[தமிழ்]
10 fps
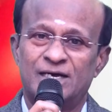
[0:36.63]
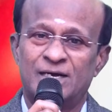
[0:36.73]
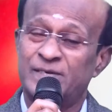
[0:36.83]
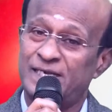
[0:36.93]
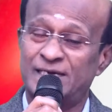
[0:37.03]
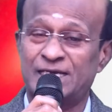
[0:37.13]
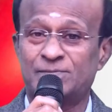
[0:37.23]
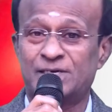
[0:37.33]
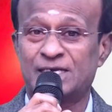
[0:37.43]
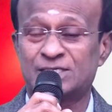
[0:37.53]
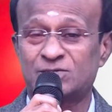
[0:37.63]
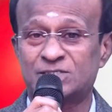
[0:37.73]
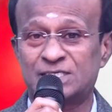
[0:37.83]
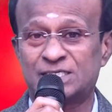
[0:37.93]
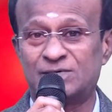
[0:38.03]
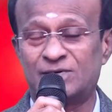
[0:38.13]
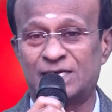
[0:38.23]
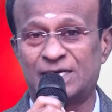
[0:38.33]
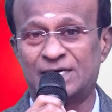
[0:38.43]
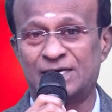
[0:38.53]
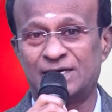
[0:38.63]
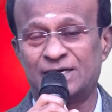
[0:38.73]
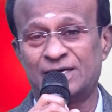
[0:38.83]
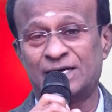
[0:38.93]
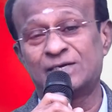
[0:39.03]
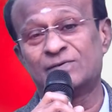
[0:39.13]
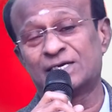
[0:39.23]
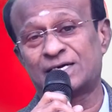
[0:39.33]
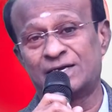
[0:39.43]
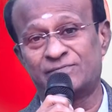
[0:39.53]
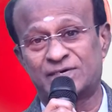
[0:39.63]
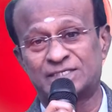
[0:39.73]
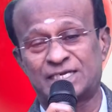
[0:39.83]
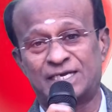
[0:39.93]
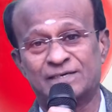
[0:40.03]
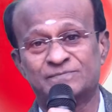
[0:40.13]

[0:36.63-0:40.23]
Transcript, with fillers: அமெரிக்கன் டயபெட்டிக் அசோசியேஷனுடைய ஆனுவல் கான்ஃபரன்ஸில்